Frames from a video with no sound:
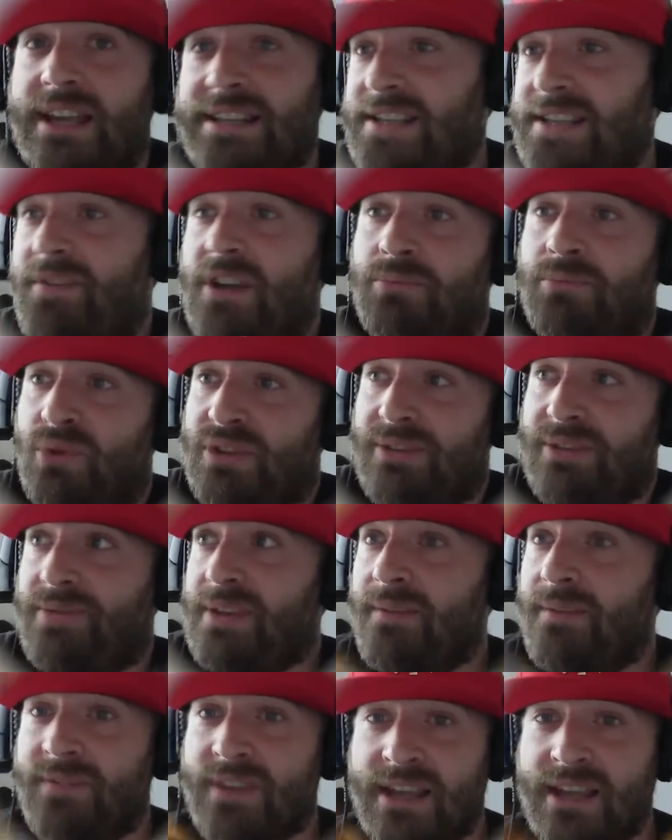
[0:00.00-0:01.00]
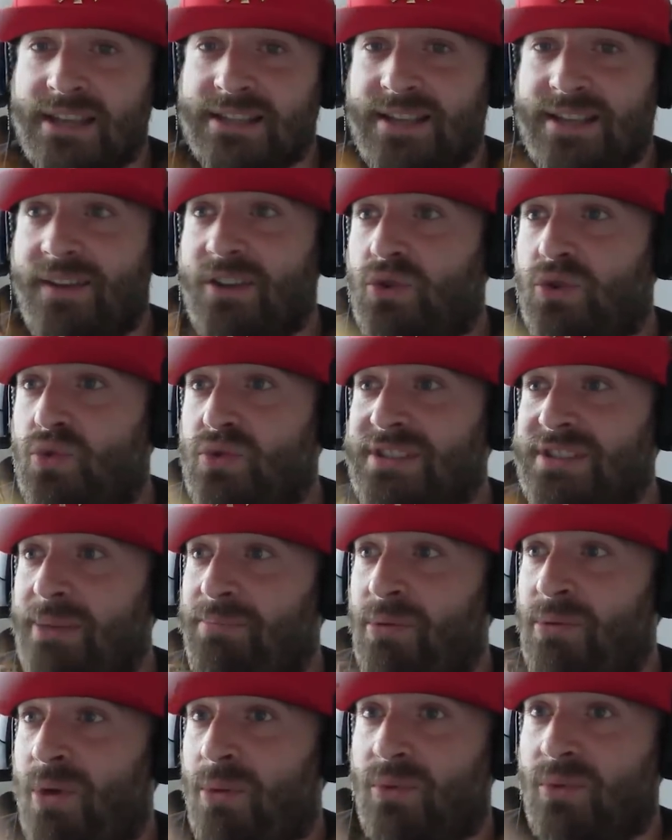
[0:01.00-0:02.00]
Ça va être mon défi. Ça va être tout
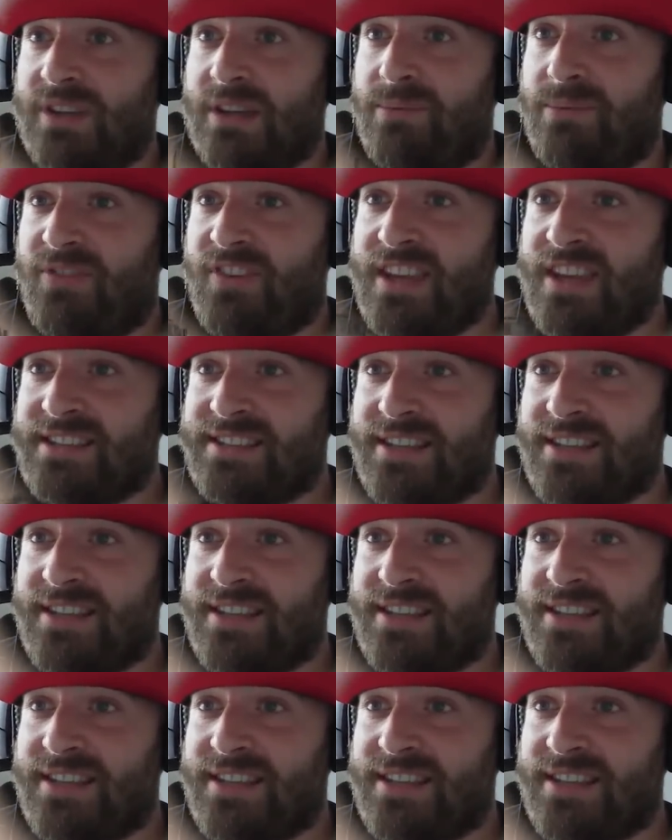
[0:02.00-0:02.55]
simplement mon défi,